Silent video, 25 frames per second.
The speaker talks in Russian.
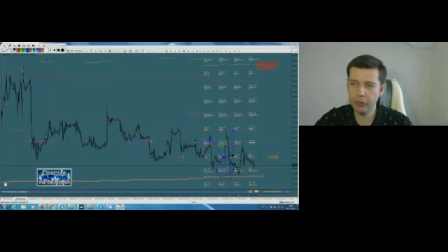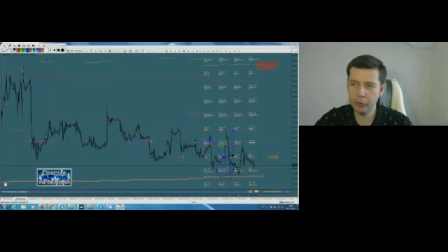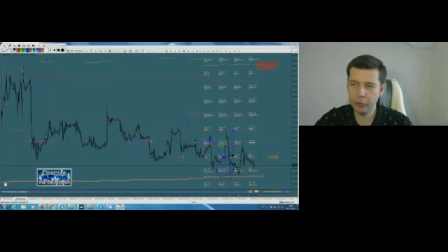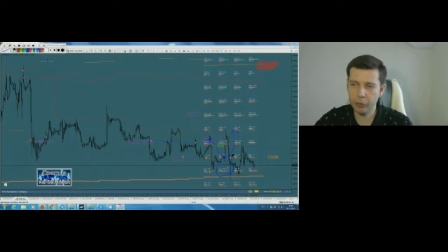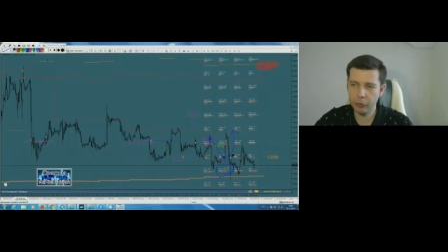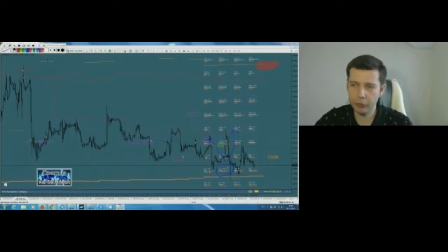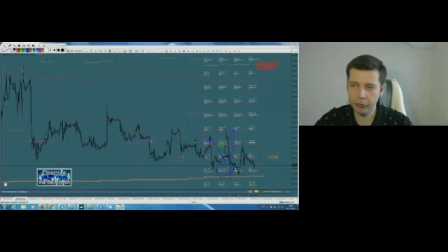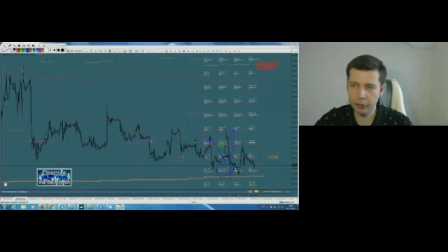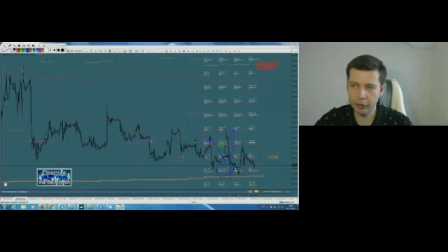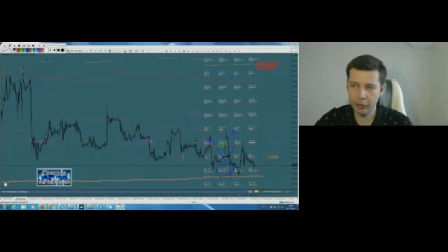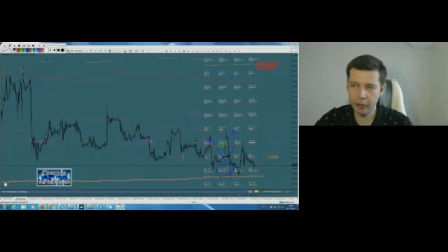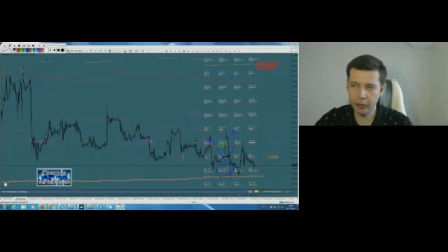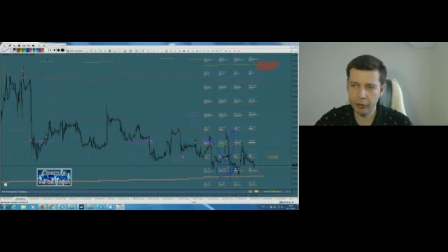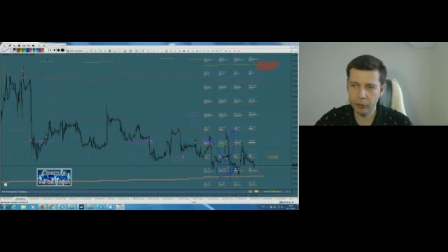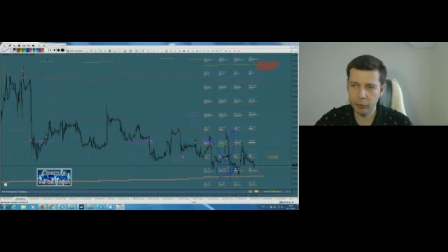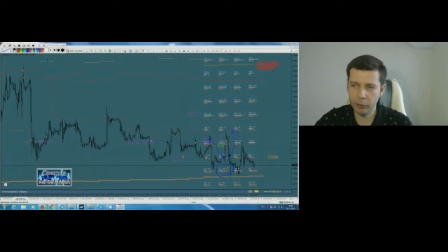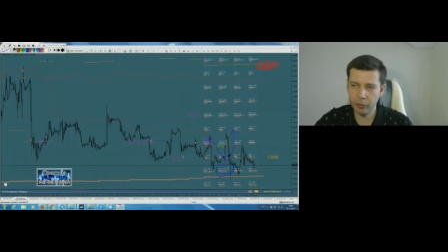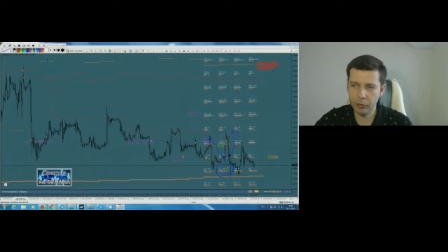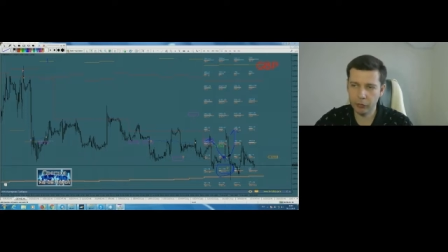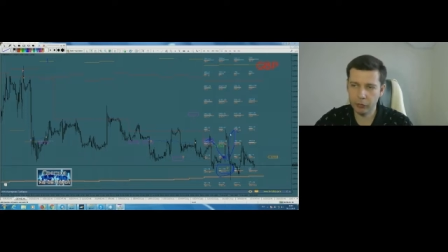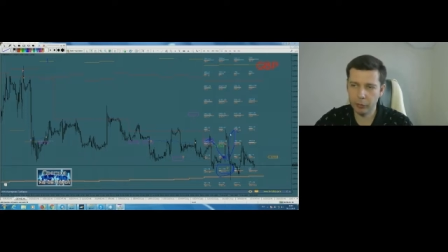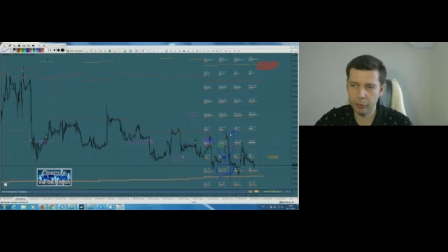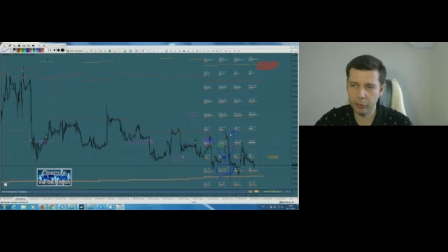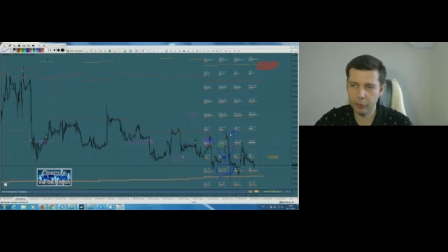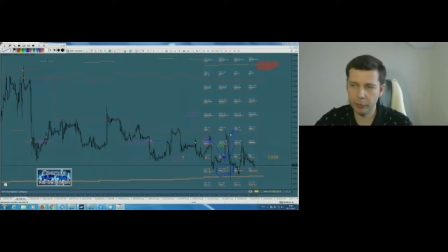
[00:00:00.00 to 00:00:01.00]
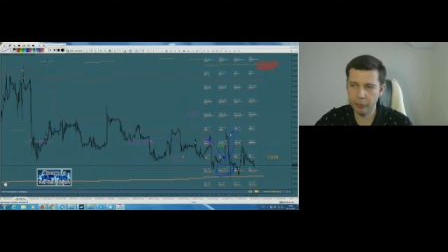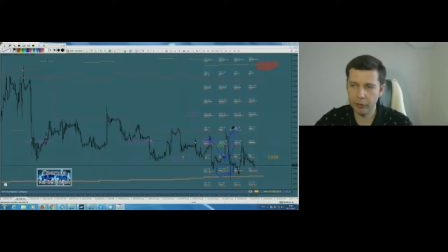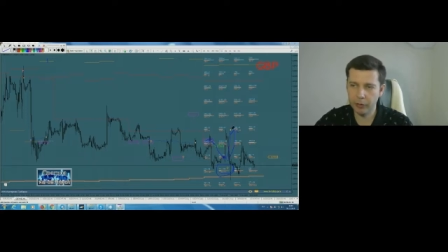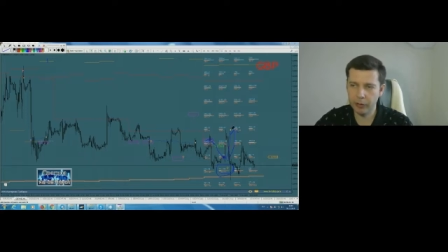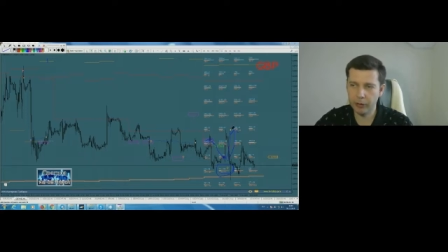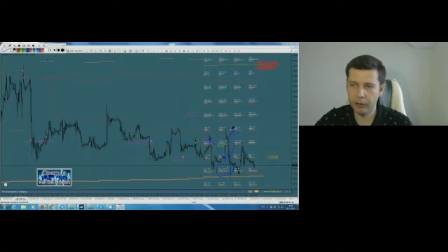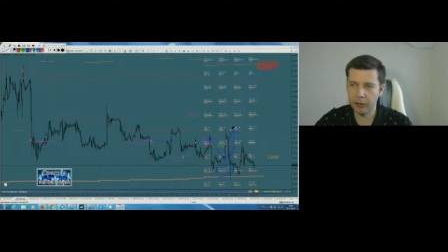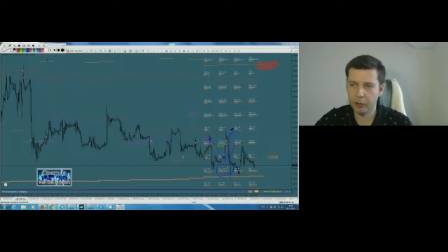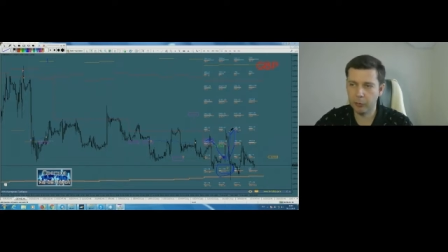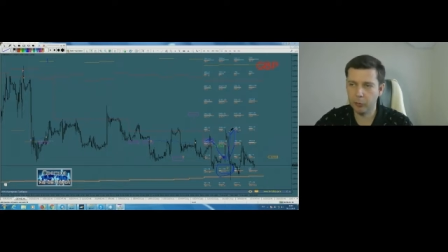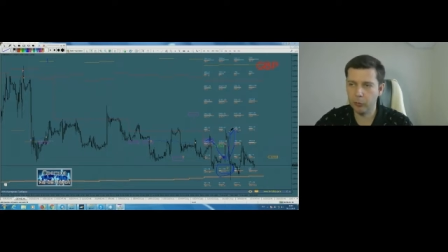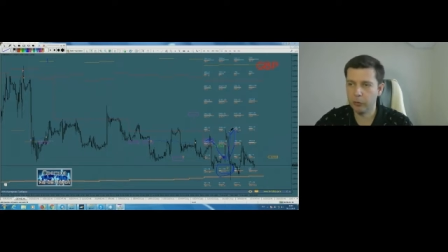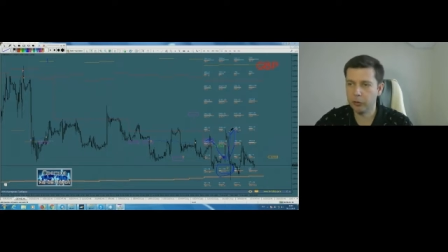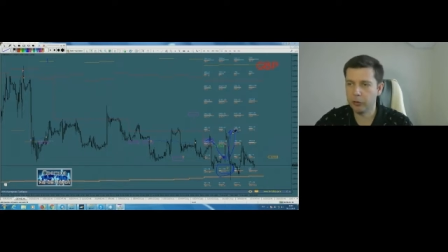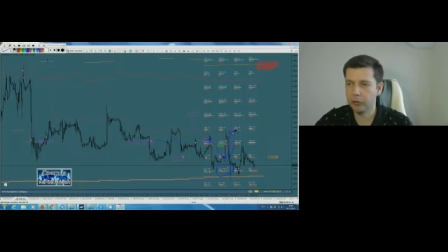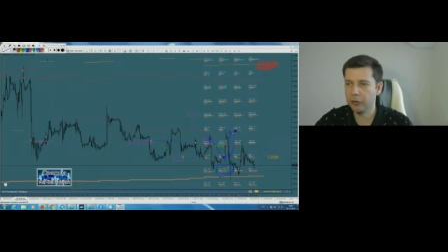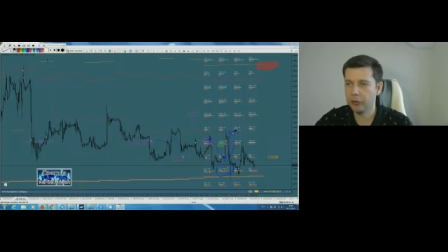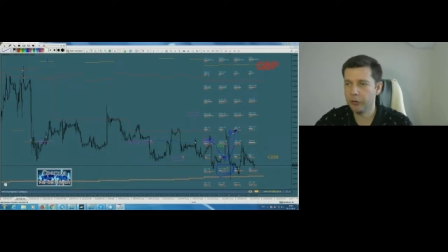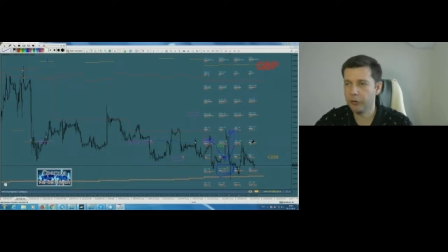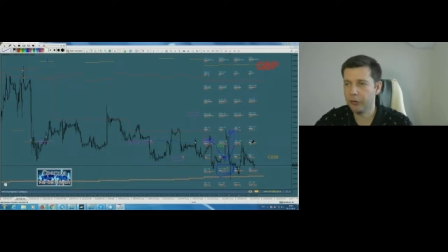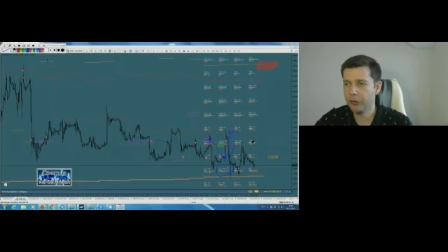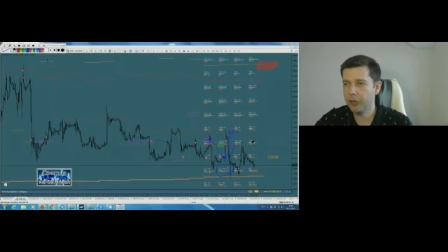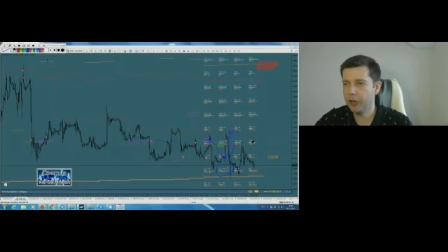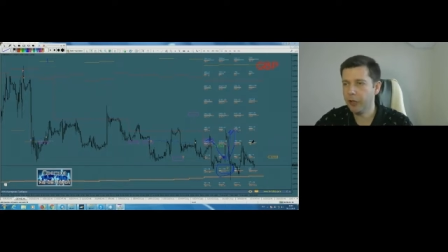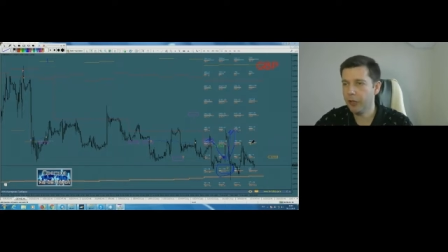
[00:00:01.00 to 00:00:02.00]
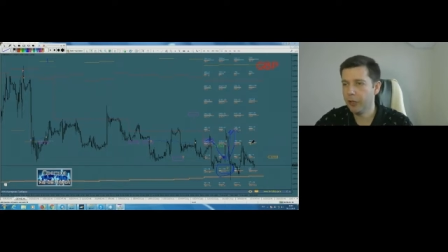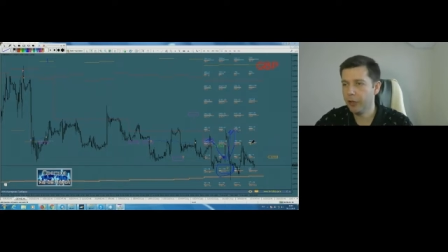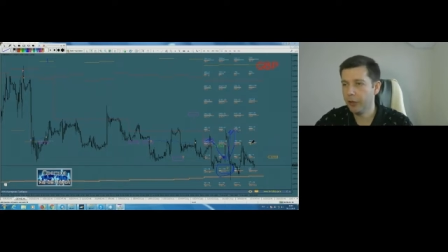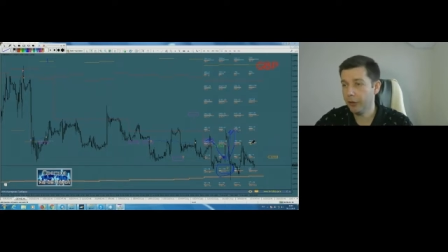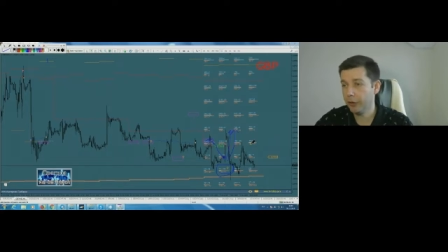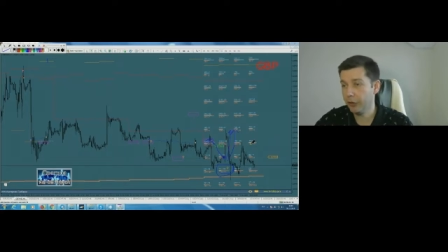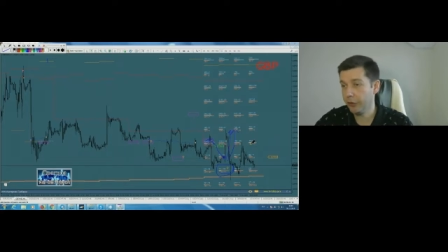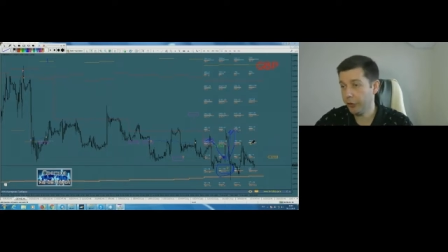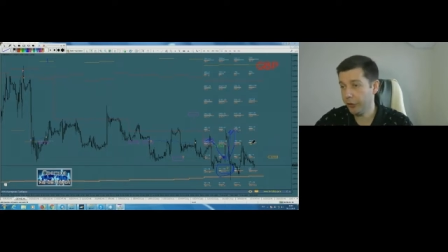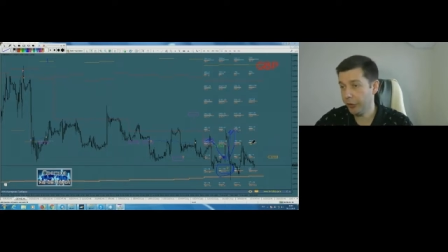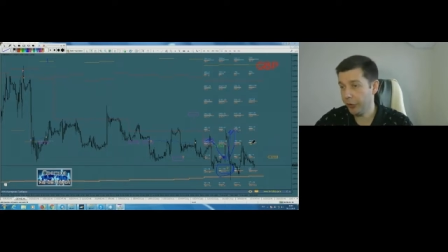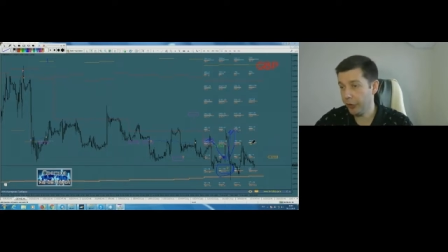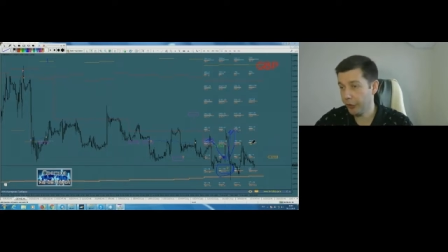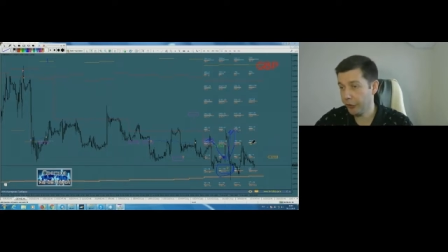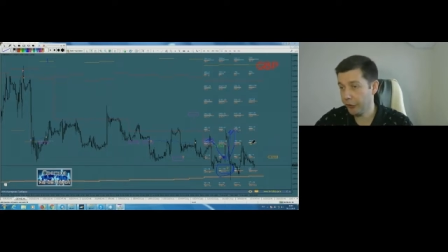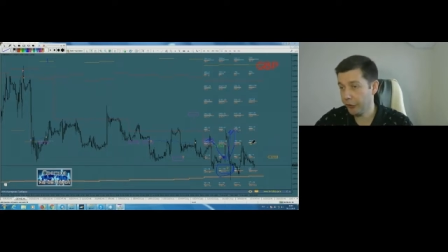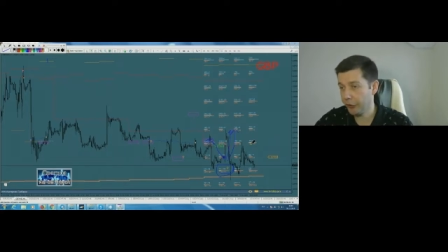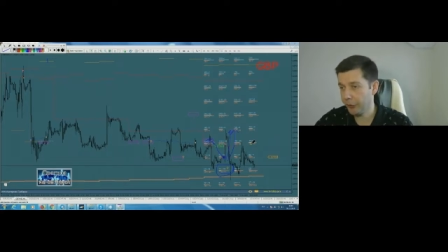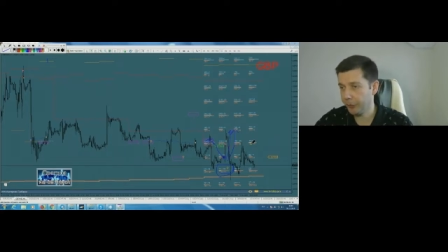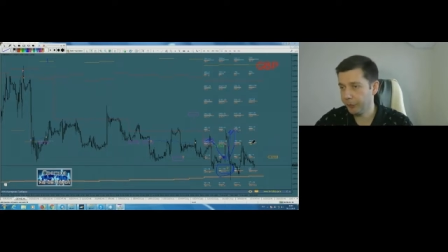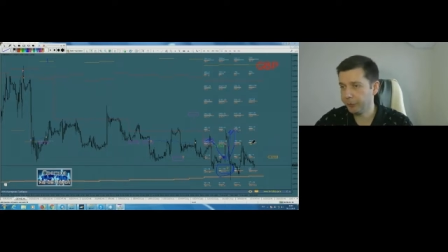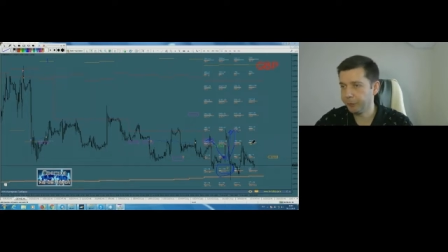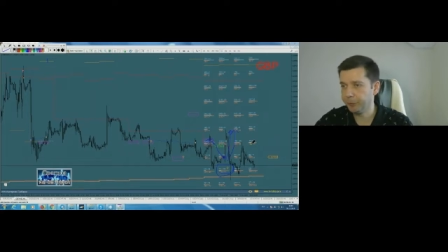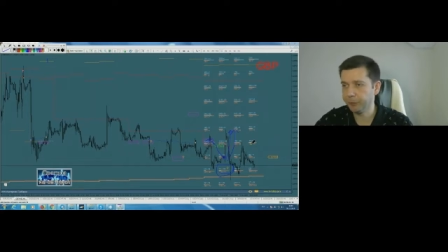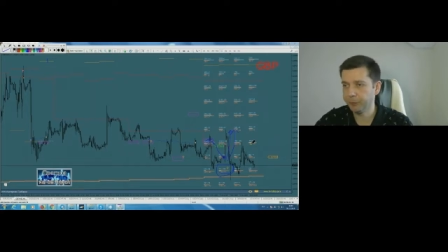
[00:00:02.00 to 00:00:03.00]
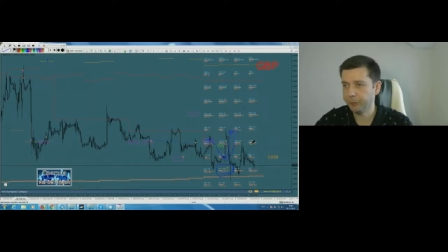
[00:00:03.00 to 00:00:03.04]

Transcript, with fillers: что вторая тоже, в общем-то, отработалась. Интересно.